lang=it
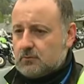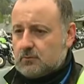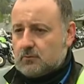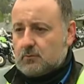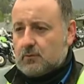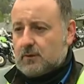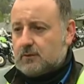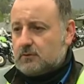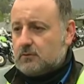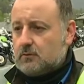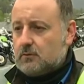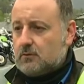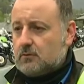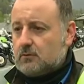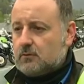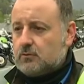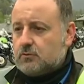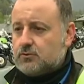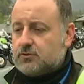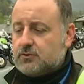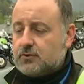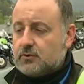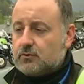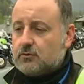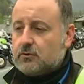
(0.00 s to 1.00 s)
quando
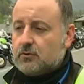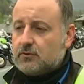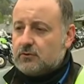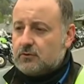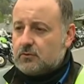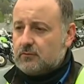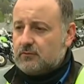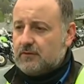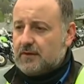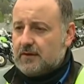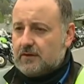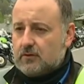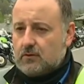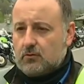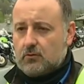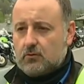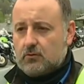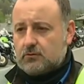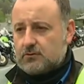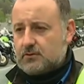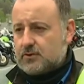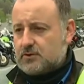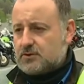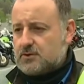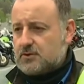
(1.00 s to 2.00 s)
riuscirono a ritrovarlo
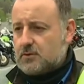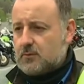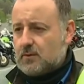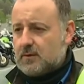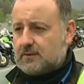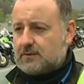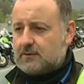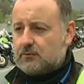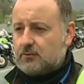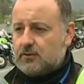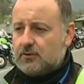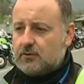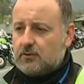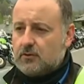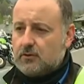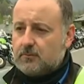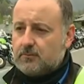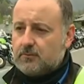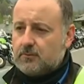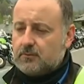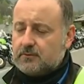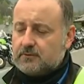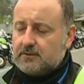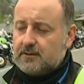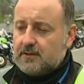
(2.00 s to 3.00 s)
oltre 50 ore
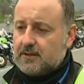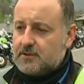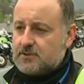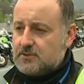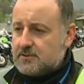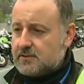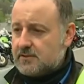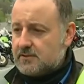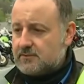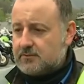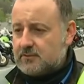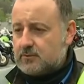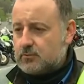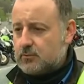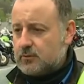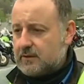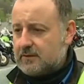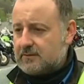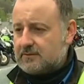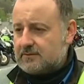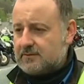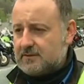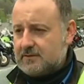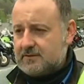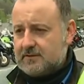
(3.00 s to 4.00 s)
dopo nella cella di
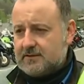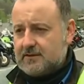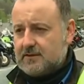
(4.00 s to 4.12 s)
sicurezza